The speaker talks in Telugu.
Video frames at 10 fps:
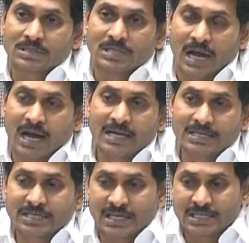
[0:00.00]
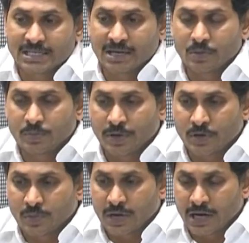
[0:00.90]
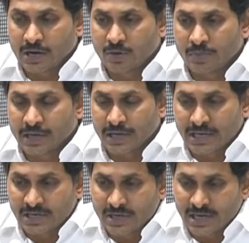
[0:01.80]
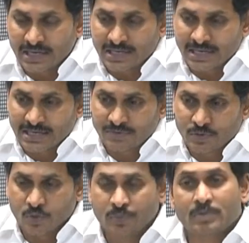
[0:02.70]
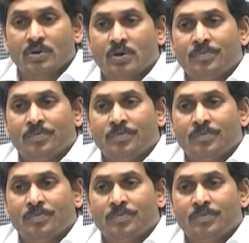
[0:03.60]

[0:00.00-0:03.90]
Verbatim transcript: సహాయం చేస్తాము పెట్టుబడులలో మీకు ఇండస్ట్రియల్ ఇన్సెంటివ్స్ రూపంలో